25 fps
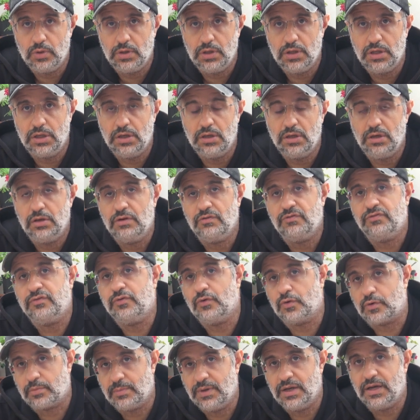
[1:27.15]

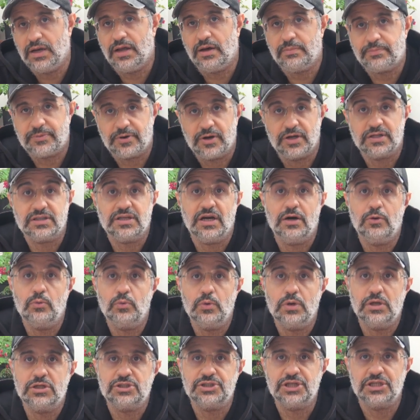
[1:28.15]
الفورمال ابرايت
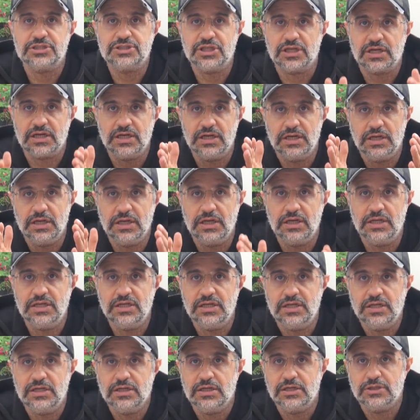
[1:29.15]
او الشجره
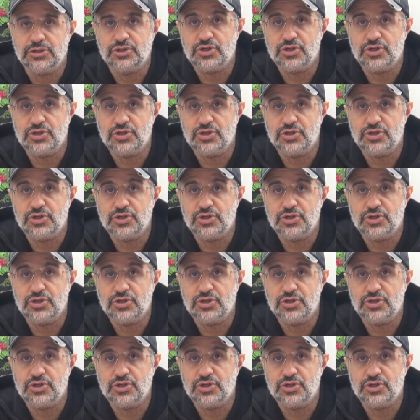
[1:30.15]
اللي